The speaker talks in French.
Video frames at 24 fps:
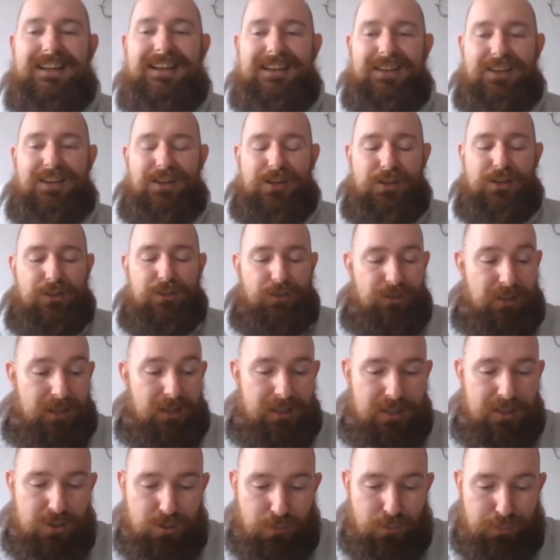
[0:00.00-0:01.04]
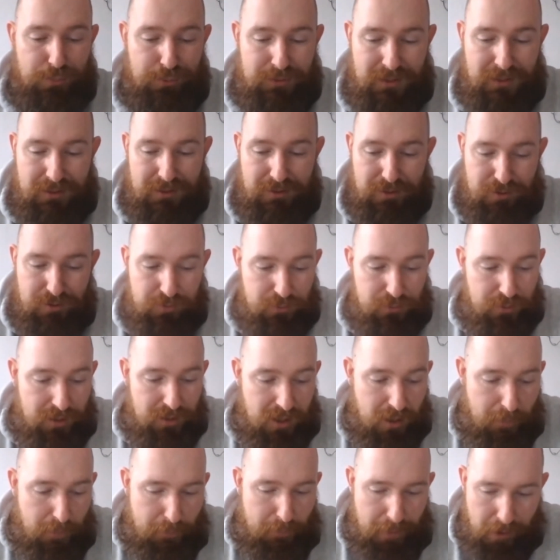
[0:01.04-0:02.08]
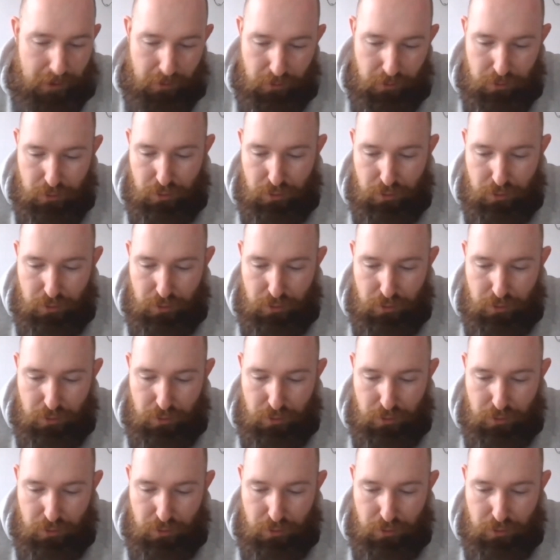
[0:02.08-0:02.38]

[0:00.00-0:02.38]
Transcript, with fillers: Il y en a qui sont peut-être là par,